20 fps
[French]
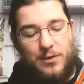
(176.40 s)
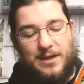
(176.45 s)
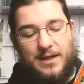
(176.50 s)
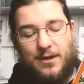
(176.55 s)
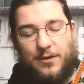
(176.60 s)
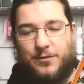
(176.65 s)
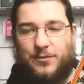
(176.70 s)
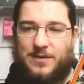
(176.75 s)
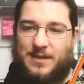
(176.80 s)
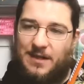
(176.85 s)
lien
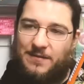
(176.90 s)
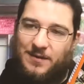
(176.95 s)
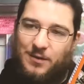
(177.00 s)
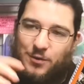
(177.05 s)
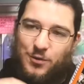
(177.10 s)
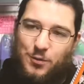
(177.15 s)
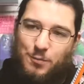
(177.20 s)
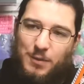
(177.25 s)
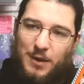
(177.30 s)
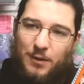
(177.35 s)
entre sa vie de
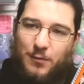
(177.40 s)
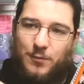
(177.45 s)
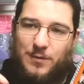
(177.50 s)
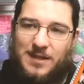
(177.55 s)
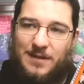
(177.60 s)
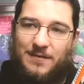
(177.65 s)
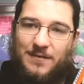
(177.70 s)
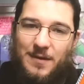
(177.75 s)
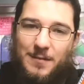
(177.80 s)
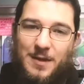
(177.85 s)
super-héros et
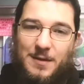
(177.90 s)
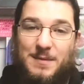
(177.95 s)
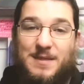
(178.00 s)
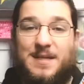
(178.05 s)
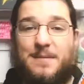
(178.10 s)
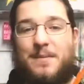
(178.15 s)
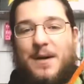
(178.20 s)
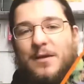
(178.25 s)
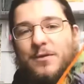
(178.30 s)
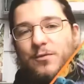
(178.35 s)
sa vie de famille, mais
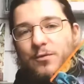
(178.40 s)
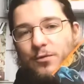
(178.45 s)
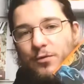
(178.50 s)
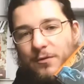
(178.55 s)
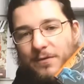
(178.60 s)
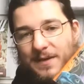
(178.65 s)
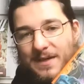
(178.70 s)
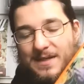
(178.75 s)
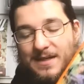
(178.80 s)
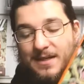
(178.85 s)
c'est pas
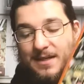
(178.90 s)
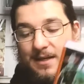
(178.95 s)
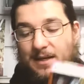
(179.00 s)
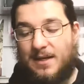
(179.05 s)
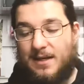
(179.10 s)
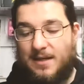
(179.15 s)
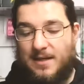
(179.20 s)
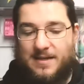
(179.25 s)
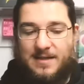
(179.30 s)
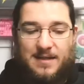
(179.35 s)
toujours facile.
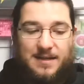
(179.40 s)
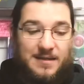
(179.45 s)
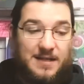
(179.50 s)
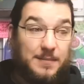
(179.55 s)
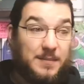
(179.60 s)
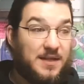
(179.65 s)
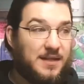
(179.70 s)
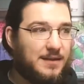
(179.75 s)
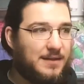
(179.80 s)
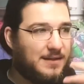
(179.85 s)
C'est un
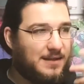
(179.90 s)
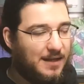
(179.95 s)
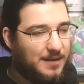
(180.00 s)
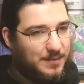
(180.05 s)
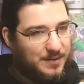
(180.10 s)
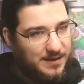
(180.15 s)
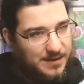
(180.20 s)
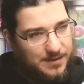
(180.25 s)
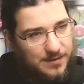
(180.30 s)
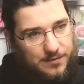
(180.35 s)
thème qui est très
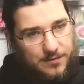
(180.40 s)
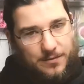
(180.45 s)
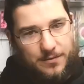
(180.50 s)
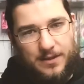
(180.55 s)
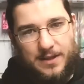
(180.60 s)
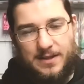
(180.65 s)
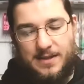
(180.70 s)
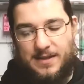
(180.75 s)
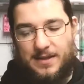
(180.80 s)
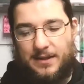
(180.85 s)
présent dans
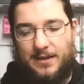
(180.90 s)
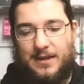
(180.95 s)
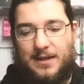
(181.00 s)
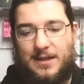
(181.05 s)
les séries